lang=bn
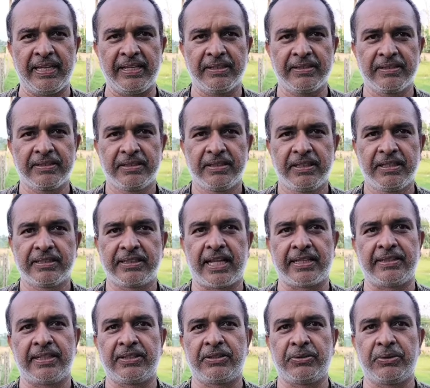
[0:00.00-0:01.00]
মেয়ে
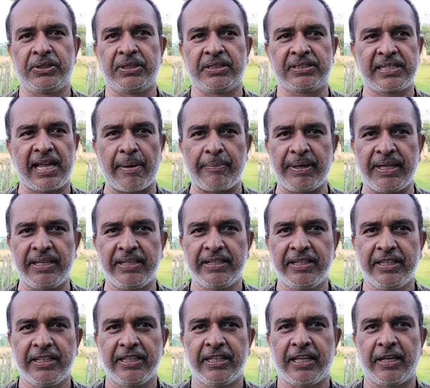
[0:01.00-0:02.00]
তাদের দুই স্বামী
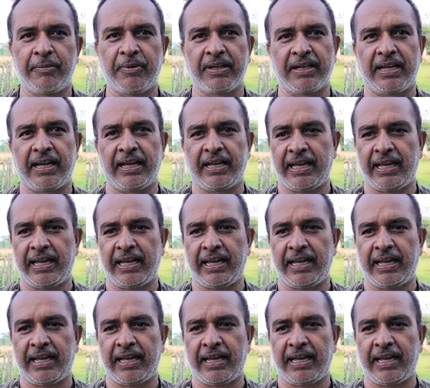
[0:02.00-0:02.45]
এবং